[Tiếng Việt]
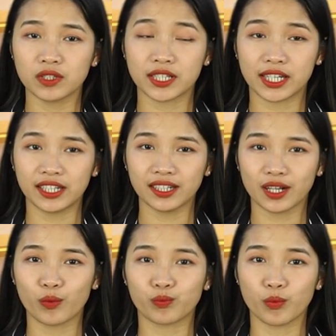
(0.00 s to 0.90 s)

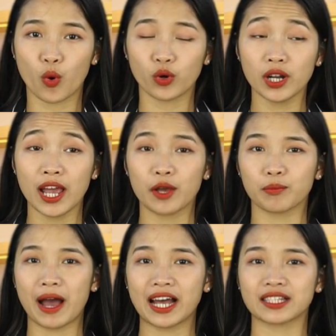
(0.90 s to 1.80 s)
0904
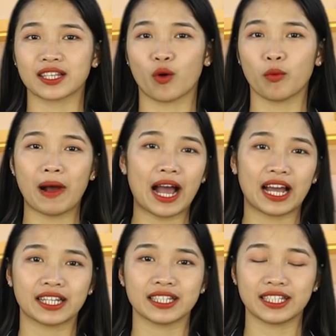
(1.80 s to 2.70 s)

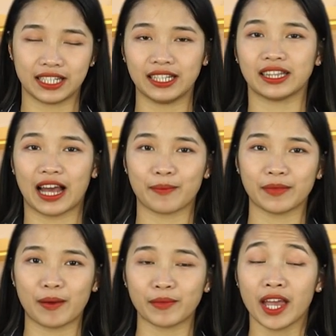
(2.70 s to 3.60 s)
363
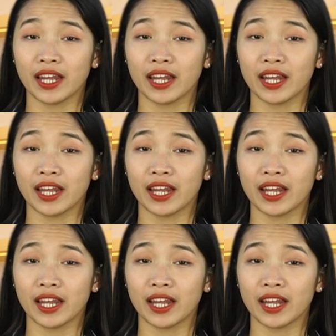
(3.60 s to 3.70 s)
985